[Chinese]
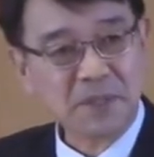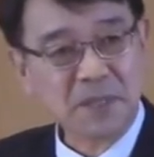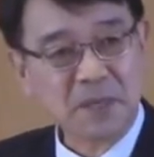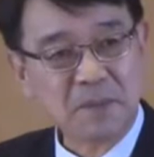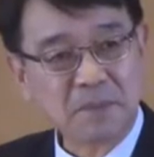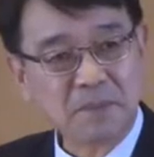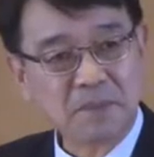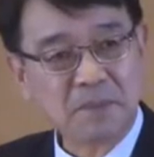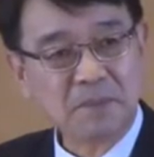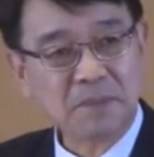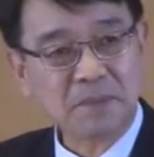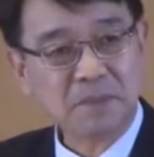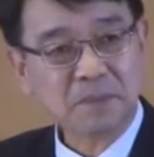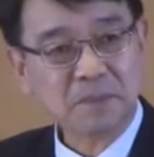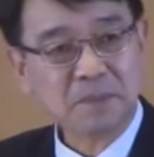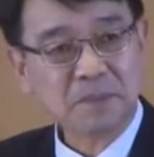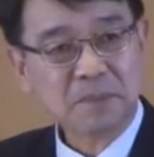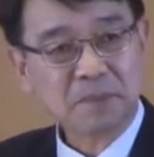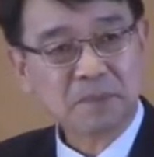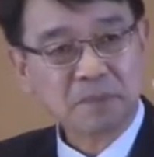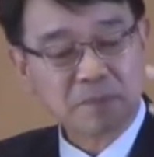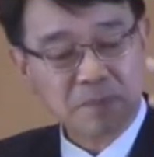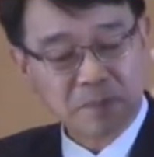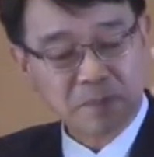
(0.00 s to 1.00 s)
关于生命
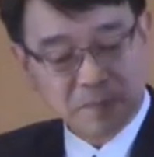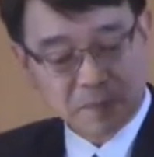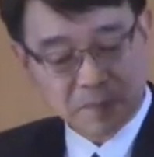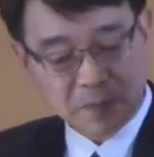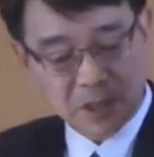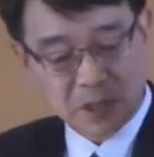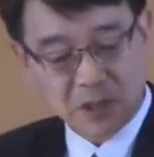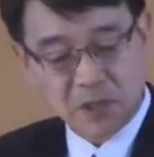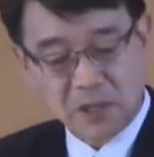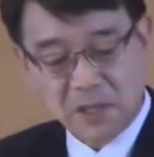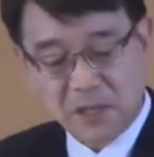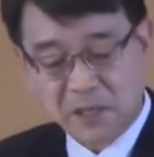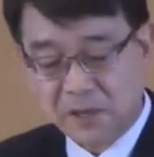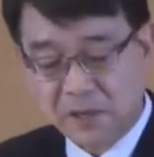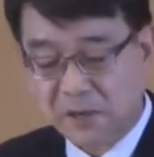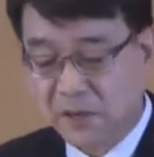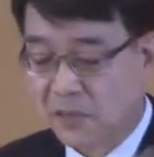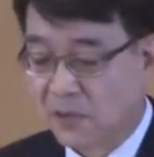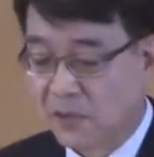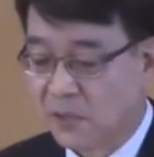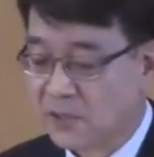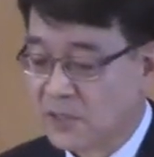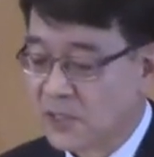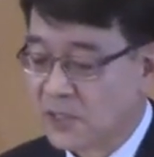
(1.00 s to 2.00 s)
树还有一些棘手的
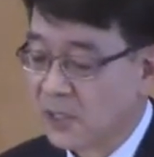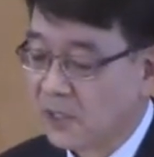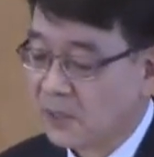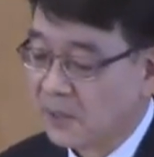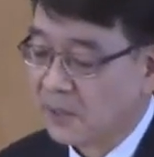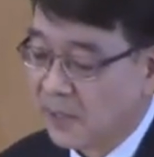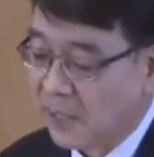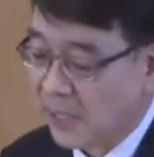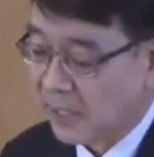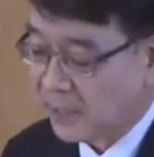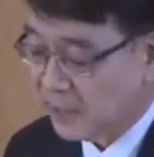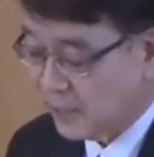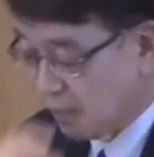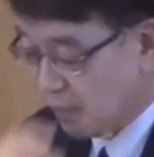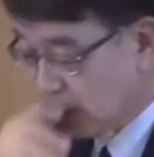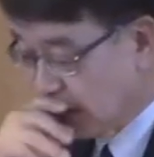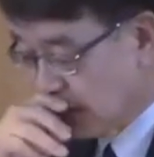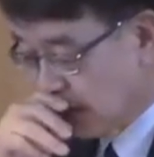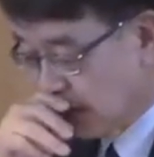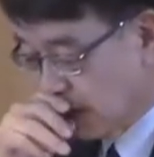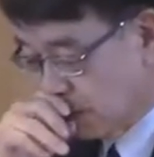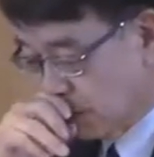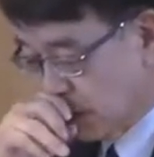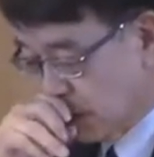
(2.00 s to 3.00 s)
问题，我
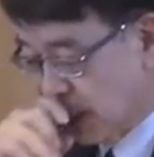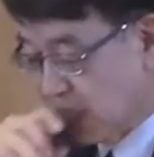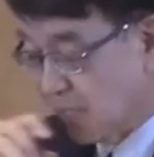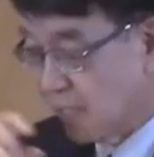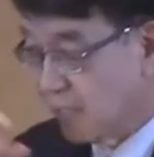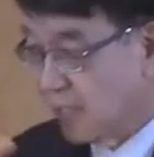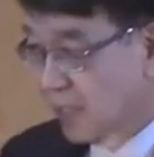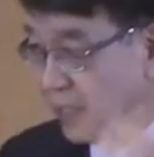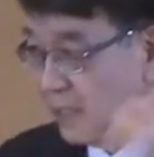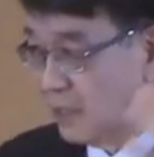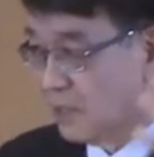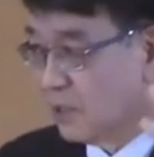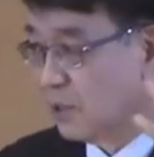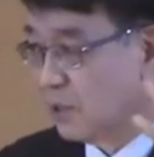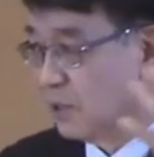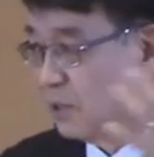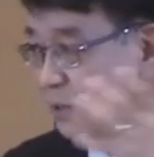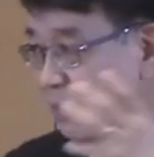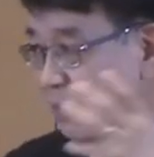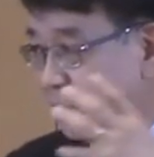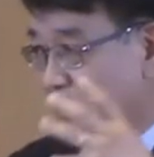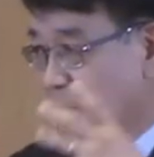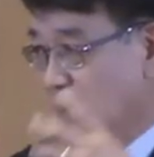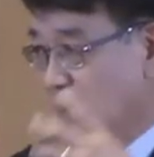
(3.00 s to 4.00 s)
们今天没有
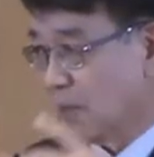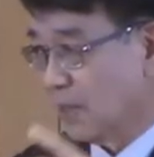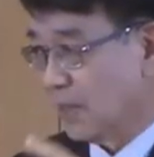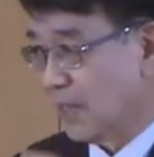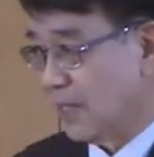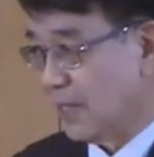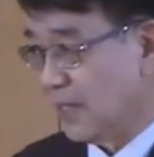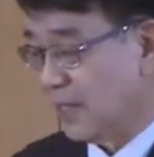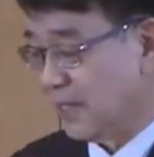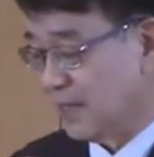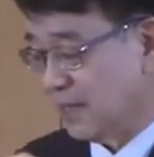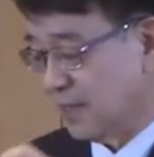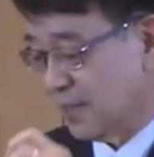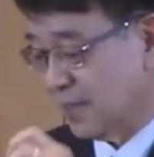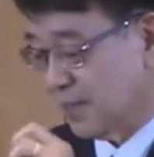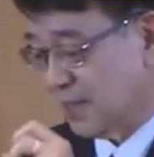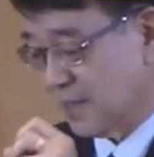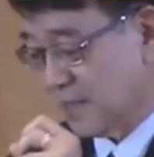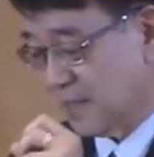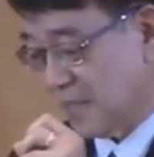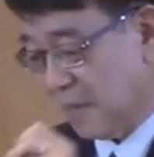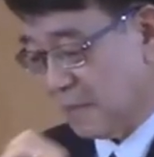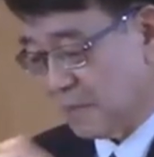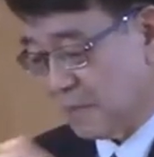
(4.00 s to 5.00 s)
研没有
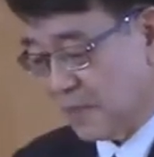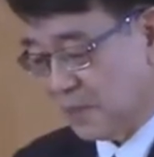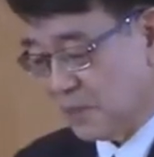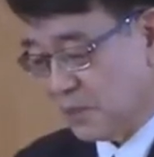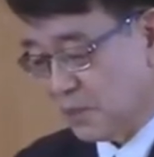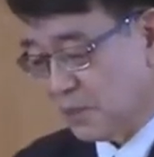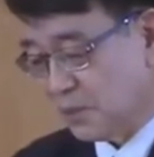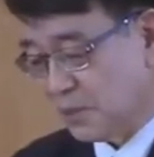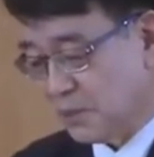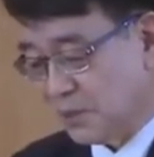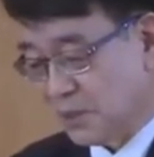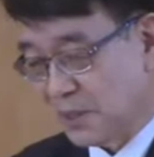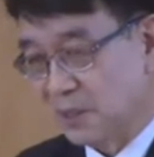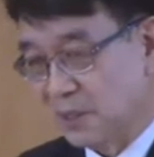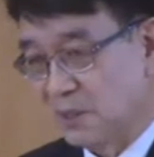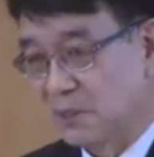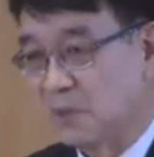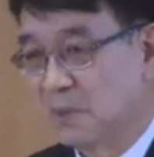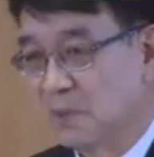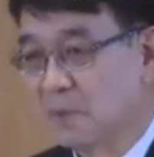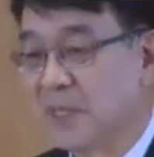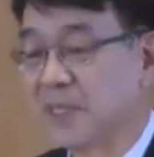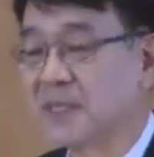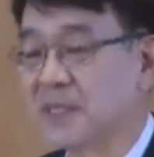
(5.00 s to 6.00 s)
讨论，但是我
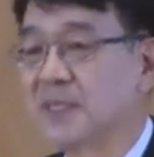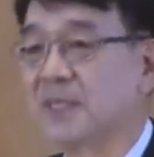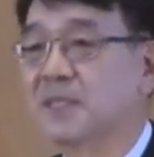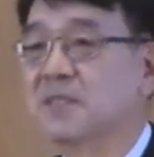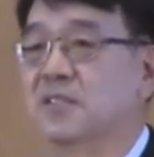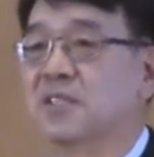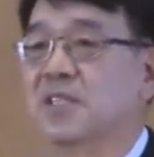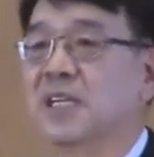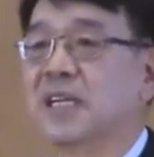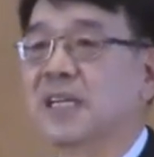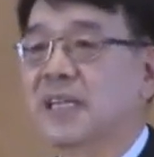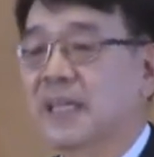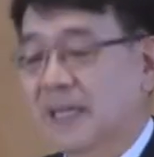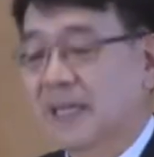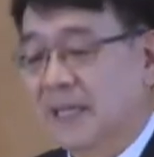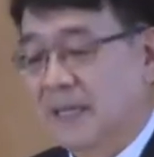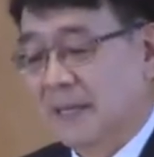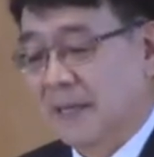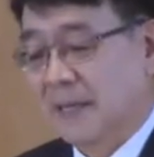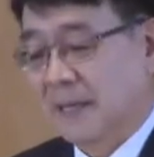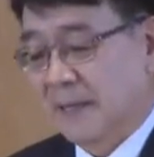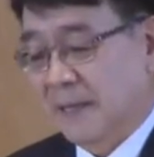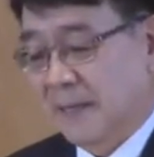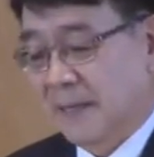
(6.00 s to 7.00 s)
将在下一
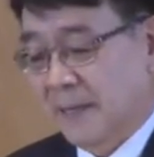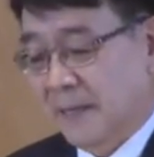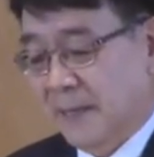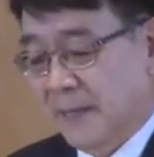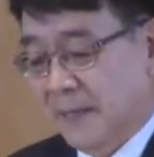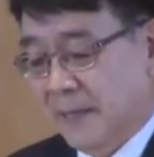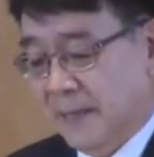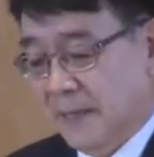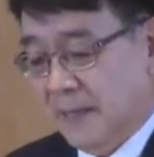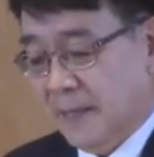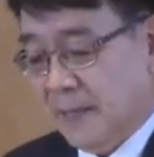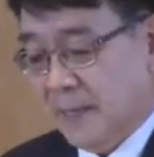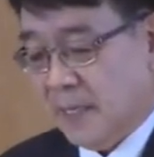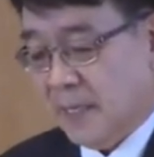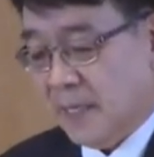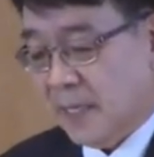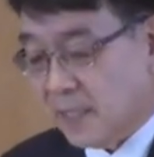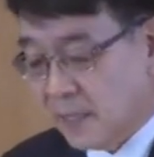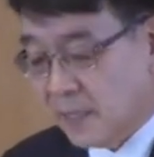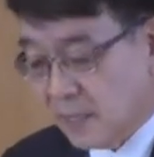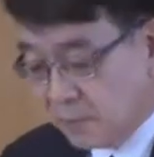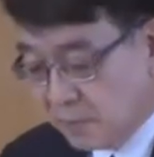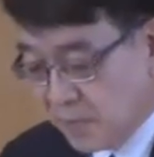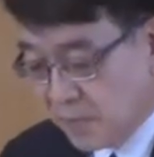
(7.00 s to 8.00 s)
个信息中
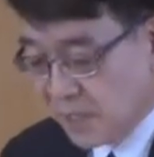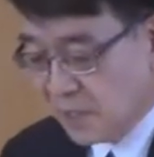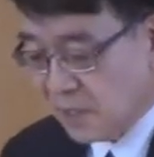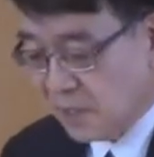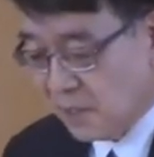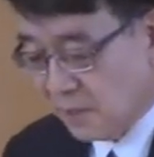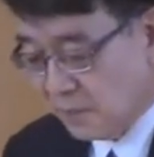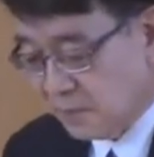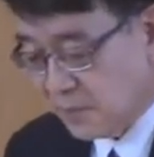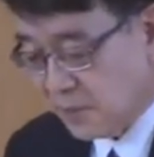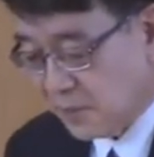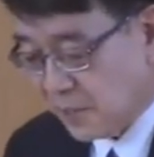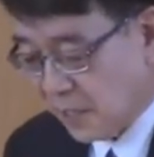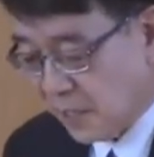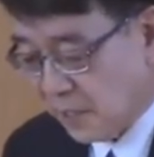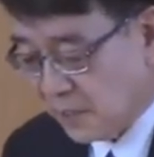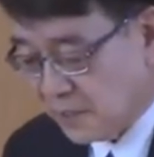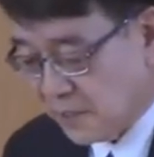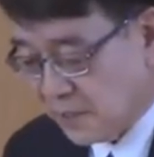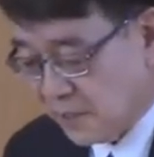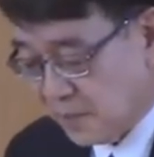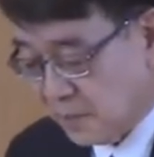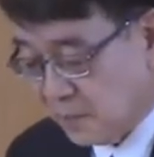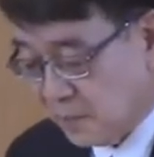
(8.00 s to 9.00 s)
重新讨论这
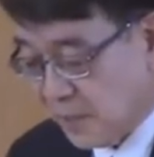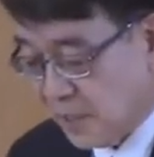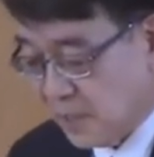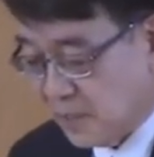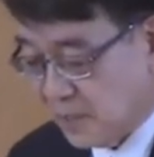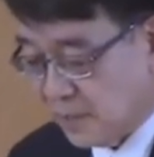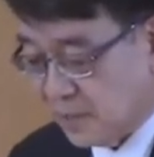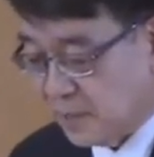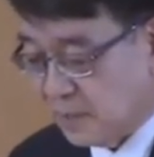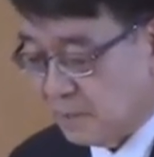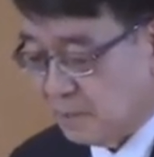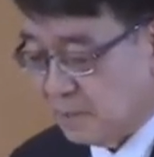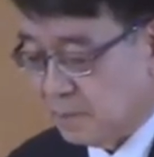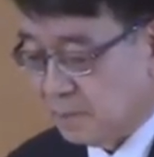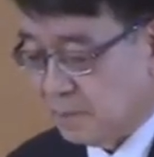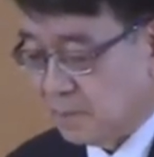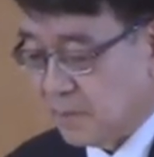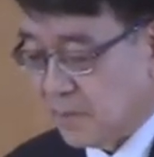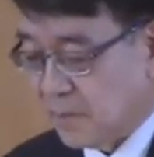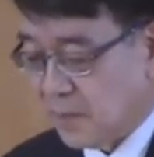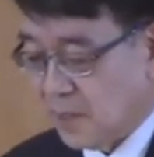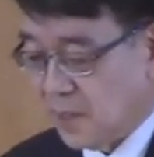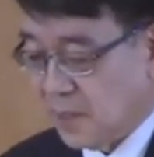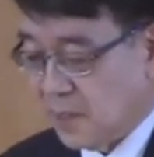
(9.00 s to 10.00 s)
个呃
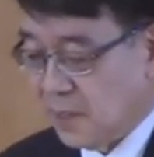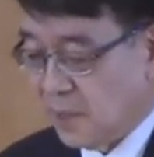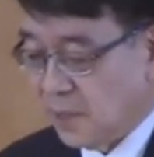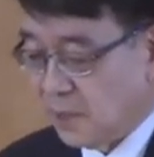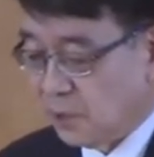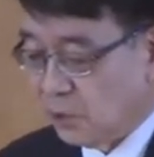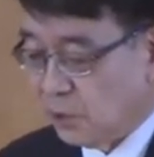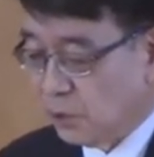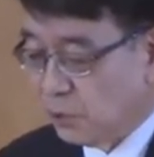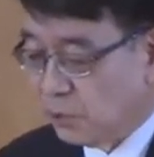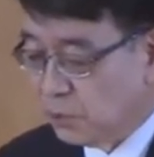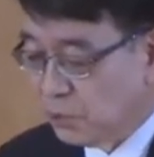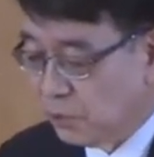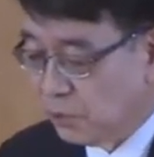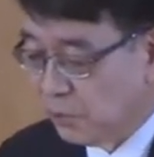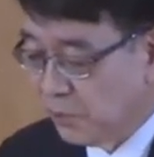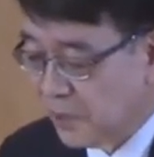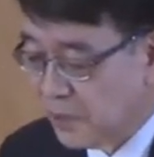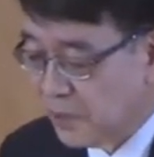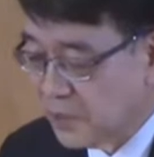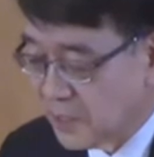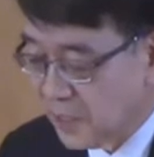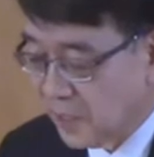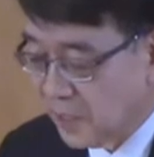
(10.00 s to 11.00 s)
这个课
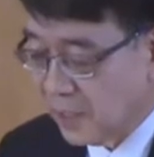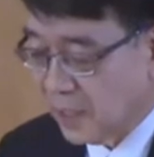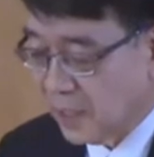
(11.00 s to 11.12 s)
题。